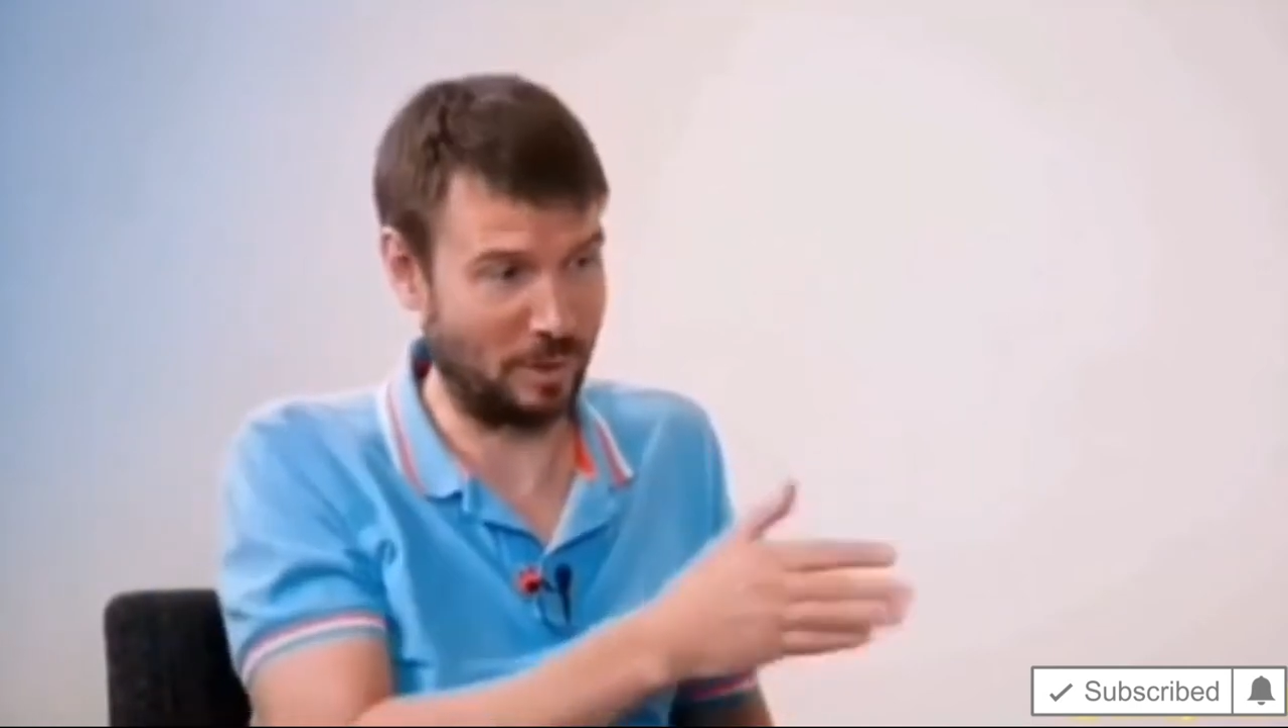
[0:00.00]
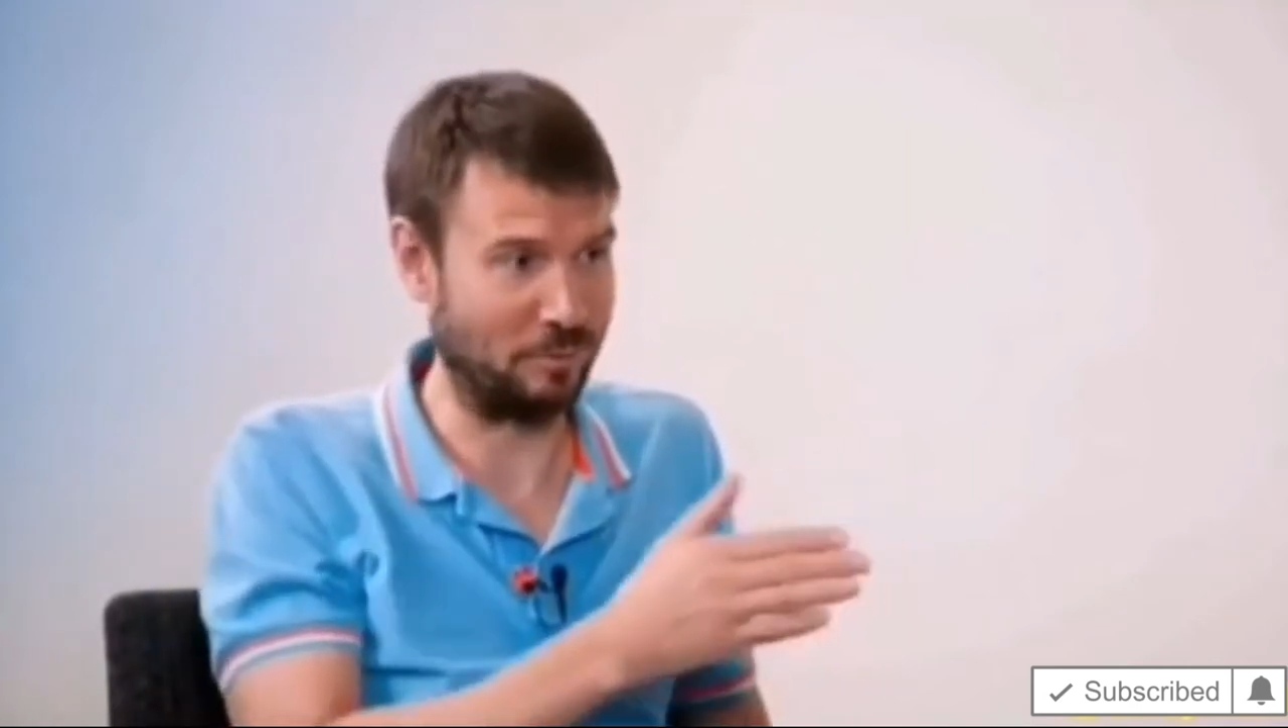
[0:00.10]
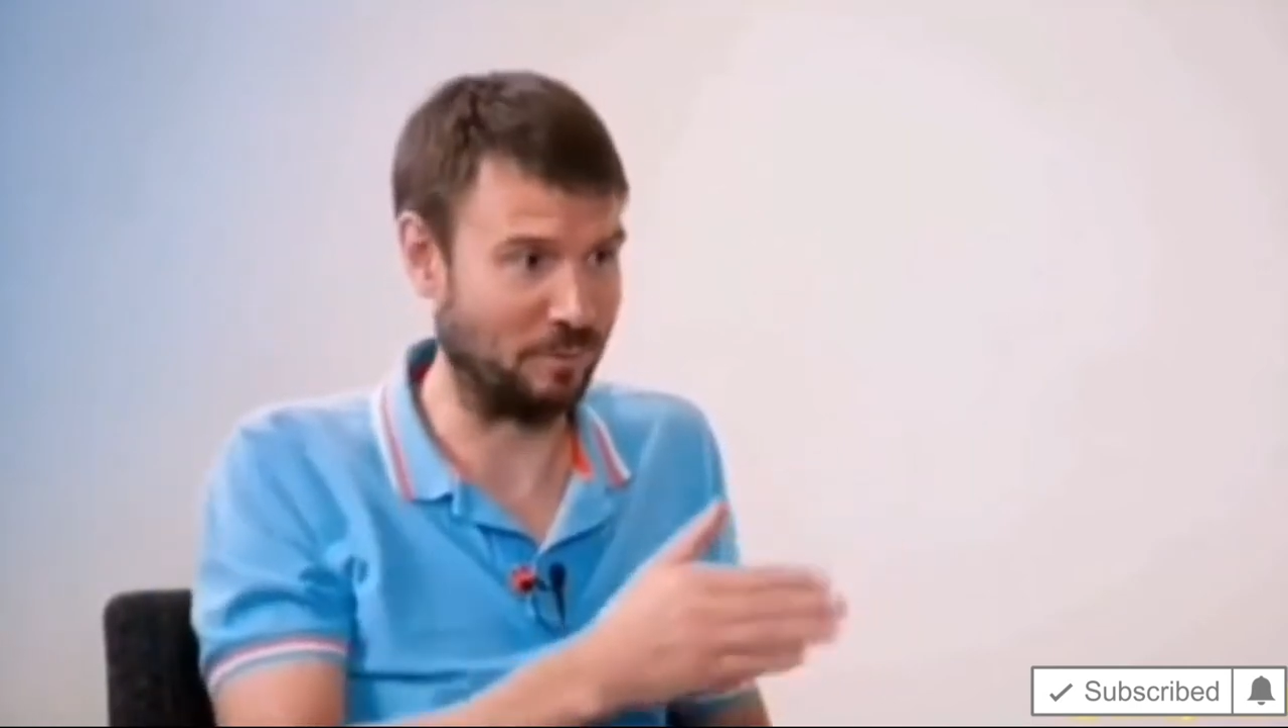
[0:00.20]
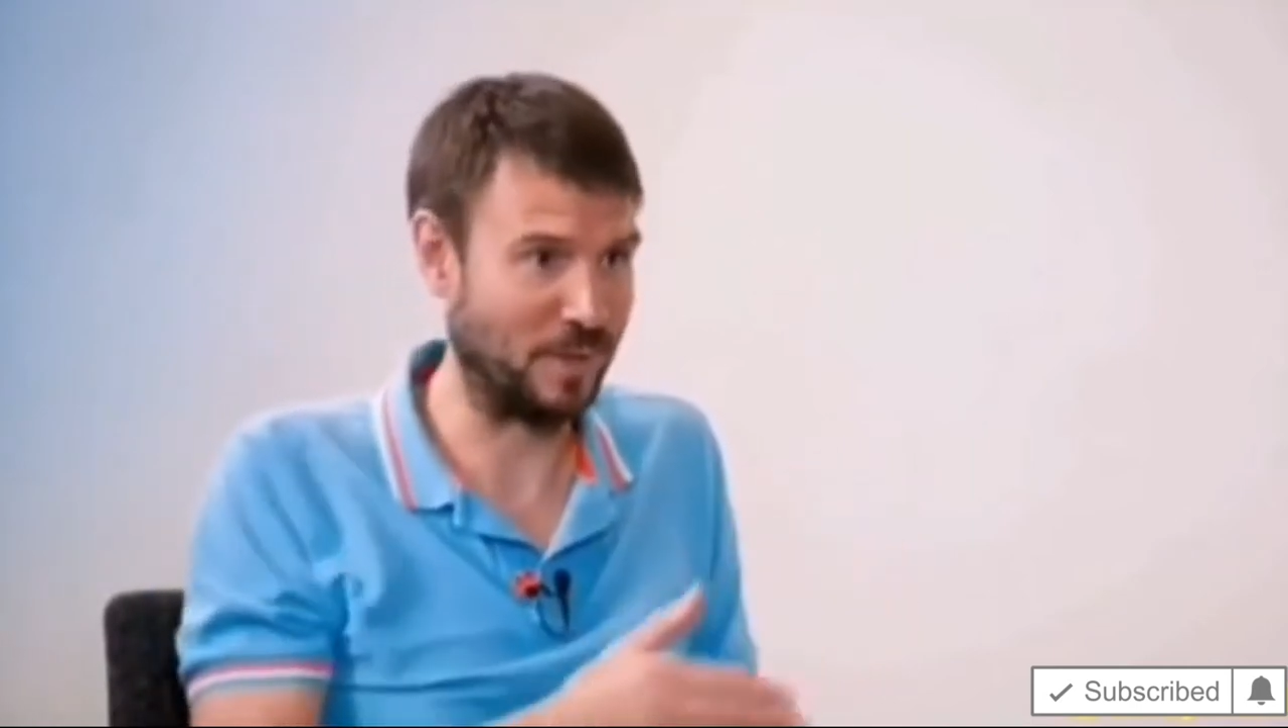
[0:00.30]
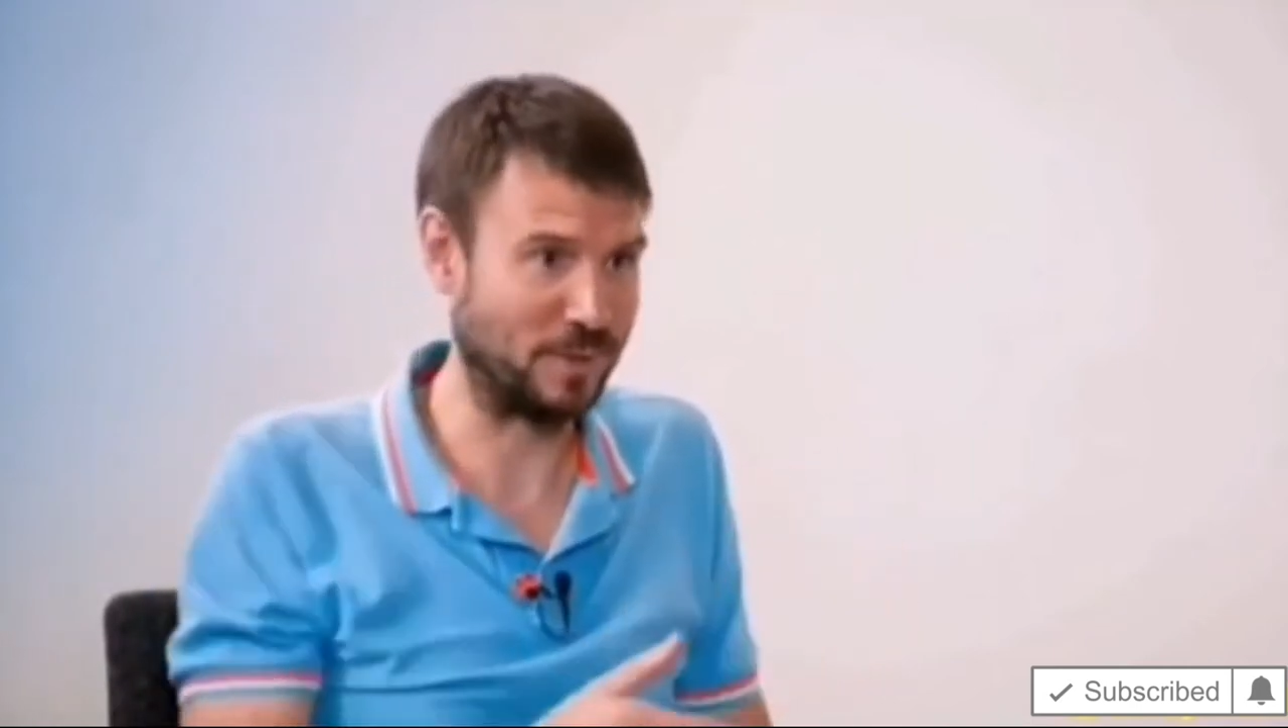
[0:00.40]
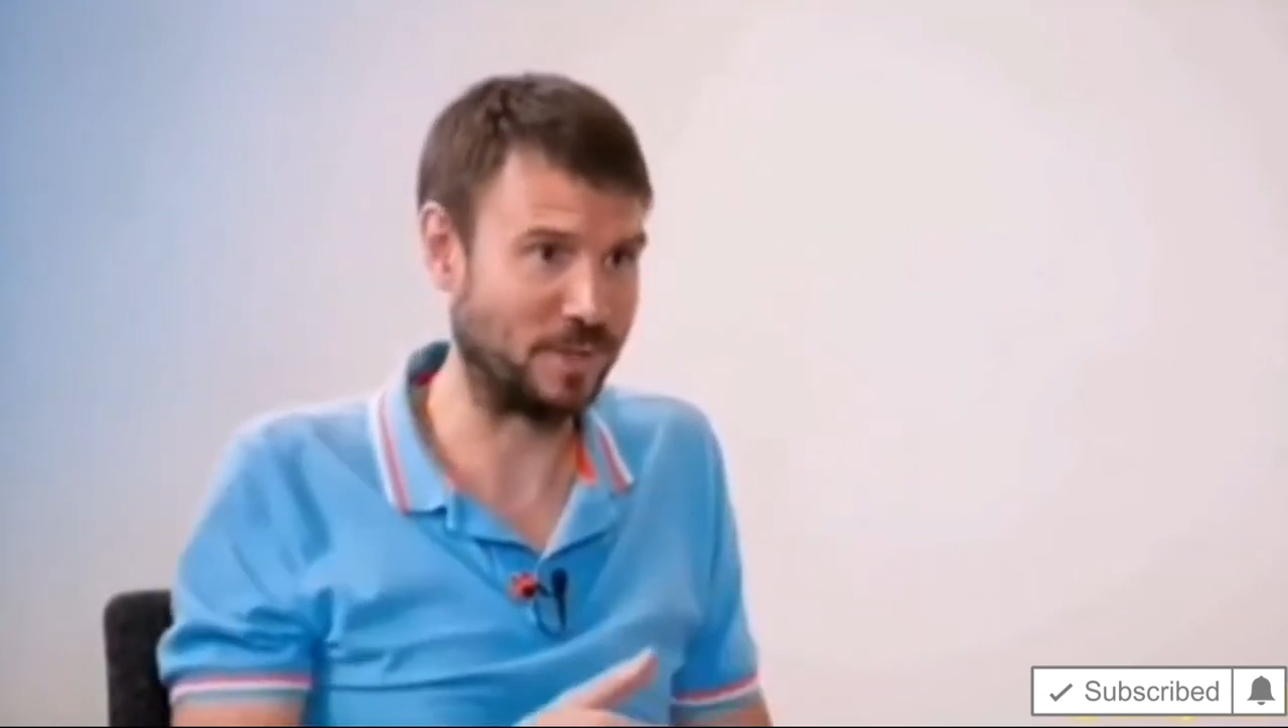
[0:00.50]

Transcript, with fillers: на первом